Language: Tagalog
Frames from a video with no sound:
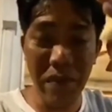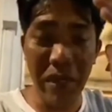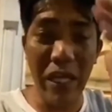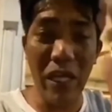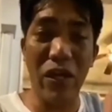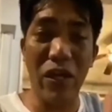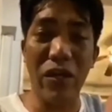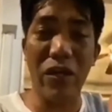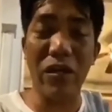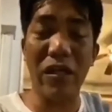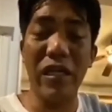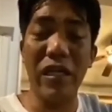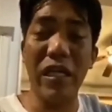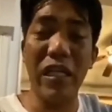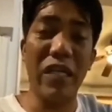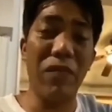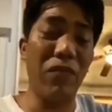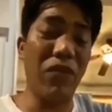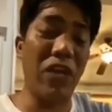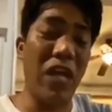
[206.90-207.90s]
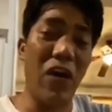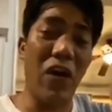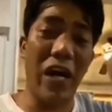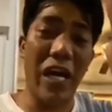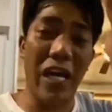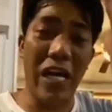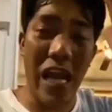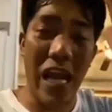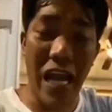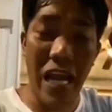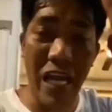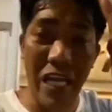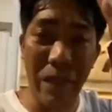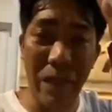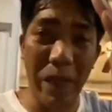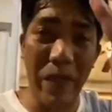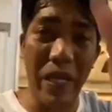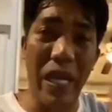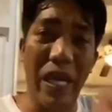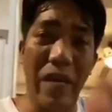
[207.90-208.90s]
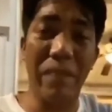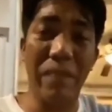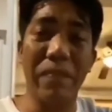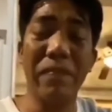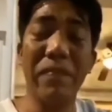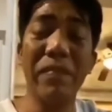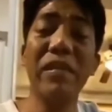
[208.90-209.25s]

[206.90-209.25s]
Mayor, hindi mo na ako kailangang PM.